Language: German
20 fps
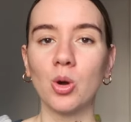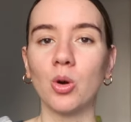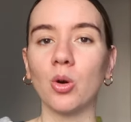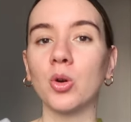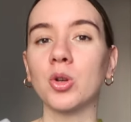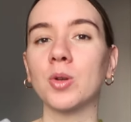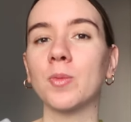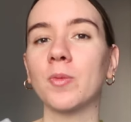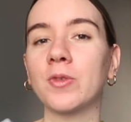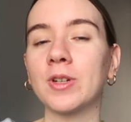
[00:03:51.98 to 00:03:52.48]

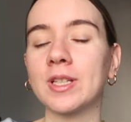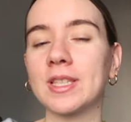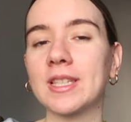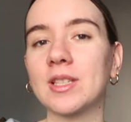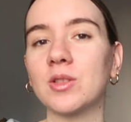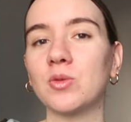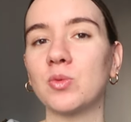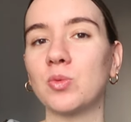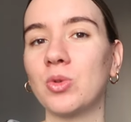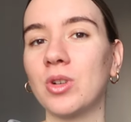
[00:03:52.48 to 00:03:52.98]
Und um
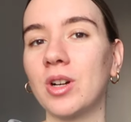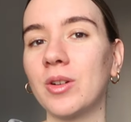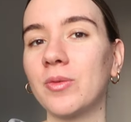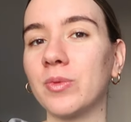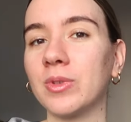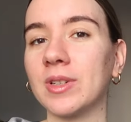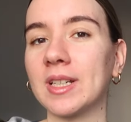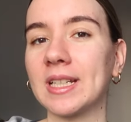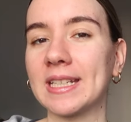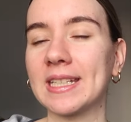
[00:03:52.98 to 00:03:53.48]
14
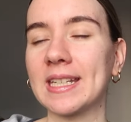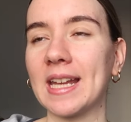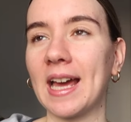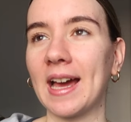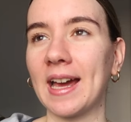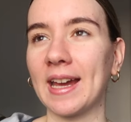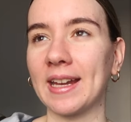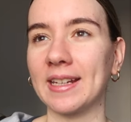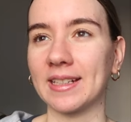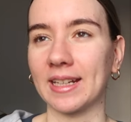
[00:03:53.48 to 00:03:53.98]
Uhr wird
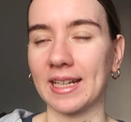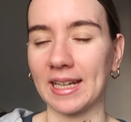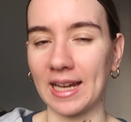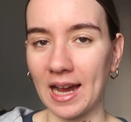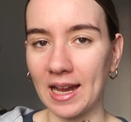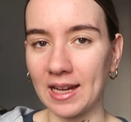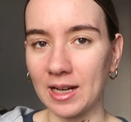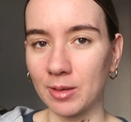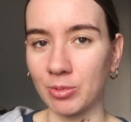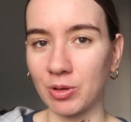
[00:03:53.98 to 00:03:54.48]
ein
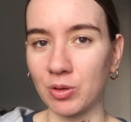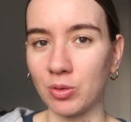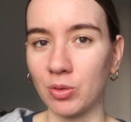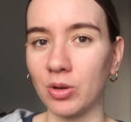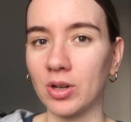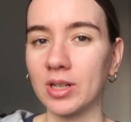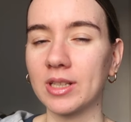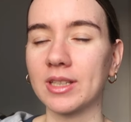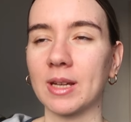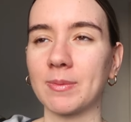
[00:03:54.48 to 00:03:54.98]
Regal abgeholt.